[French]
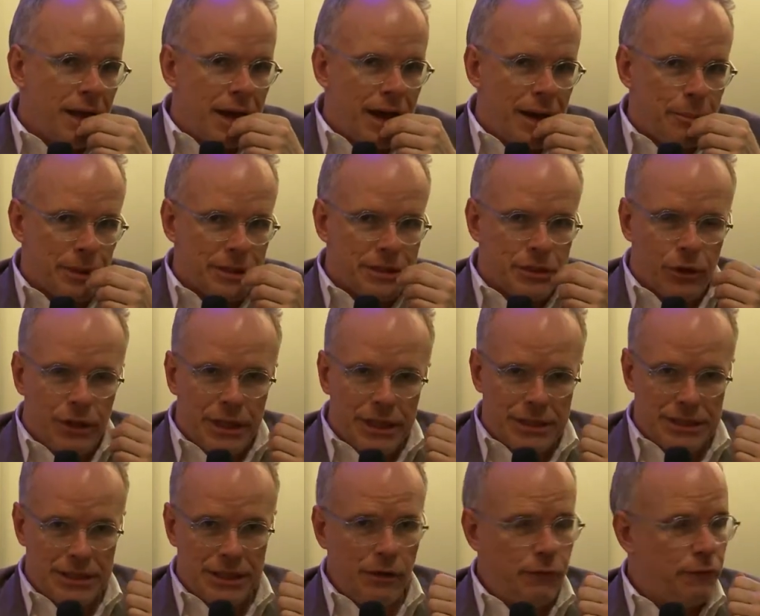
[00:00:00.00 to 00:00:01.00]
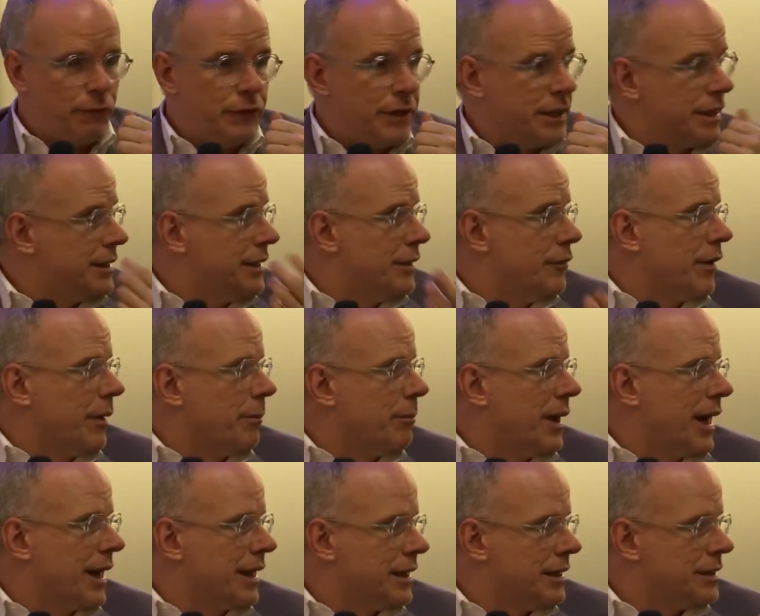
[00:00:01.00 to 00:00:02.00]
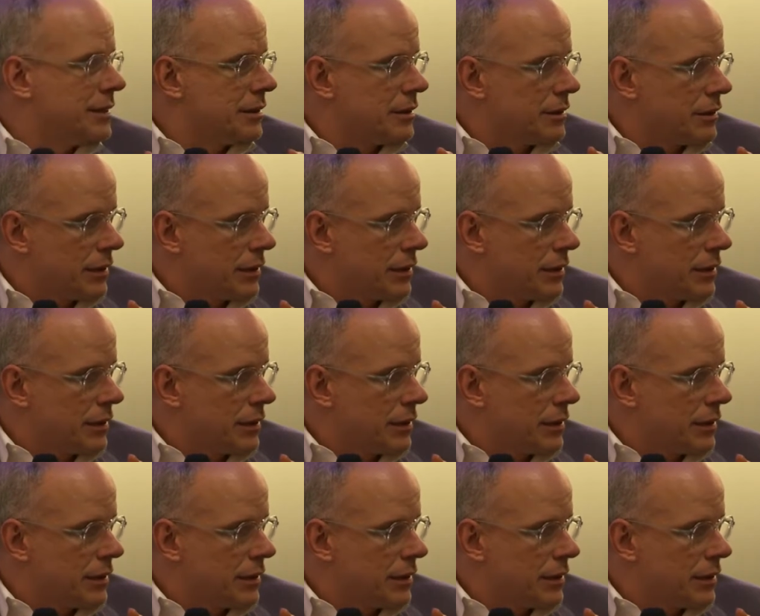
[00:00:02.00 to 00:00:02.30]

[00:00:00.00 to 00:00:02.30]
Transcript: Après son exil fictif à Paris,